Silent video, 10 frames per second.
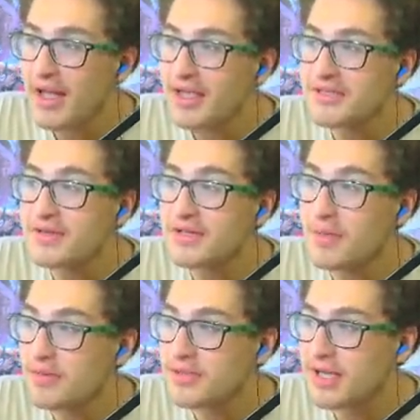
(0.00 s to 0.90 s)
alışveriş
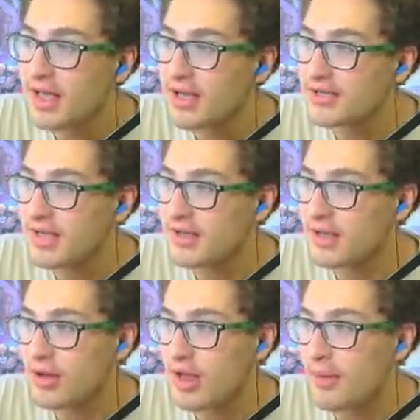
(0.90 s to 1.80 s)
yapabileceklerini
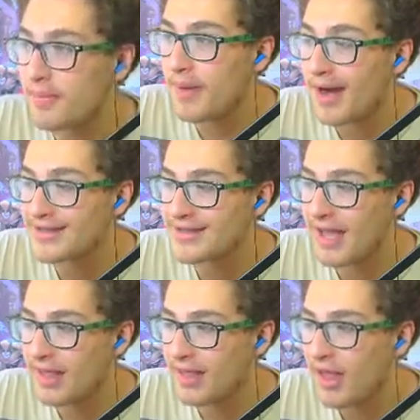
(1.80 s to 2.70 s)
zannediyorlar. Bak sen.